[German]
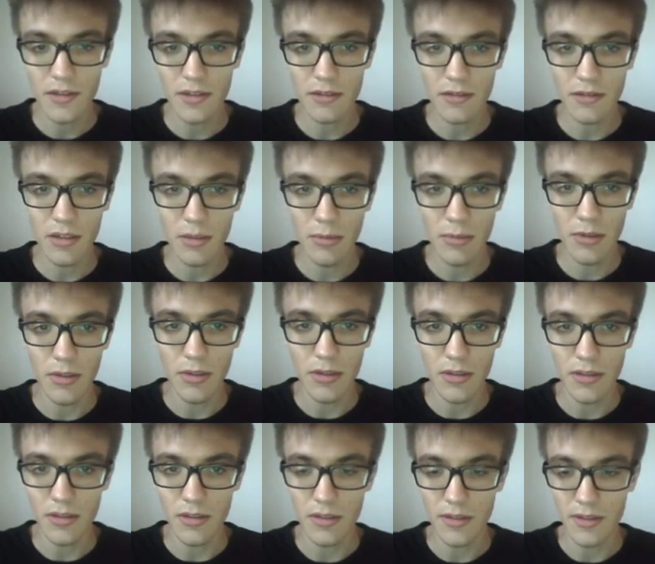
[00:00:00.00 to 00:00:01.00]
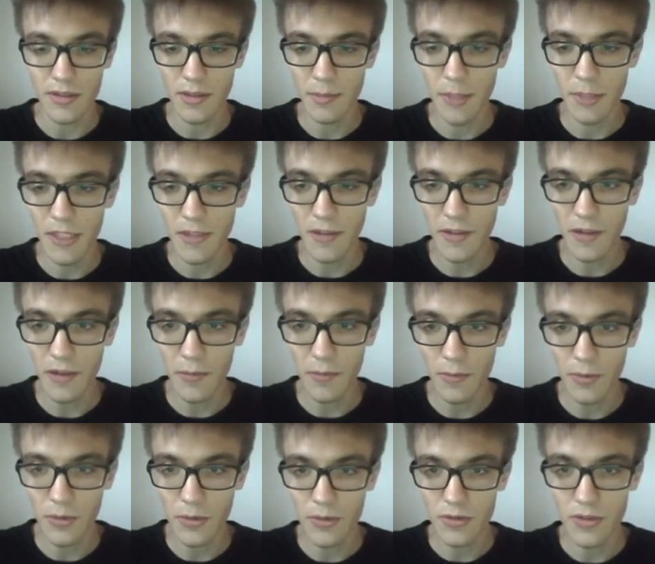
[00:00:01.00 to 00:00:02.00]
aber äh, mehrere.
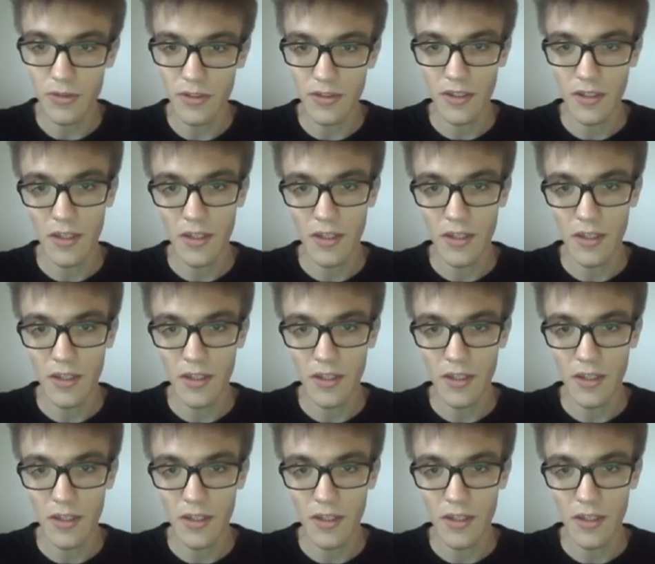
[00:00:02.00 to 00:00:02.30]
Und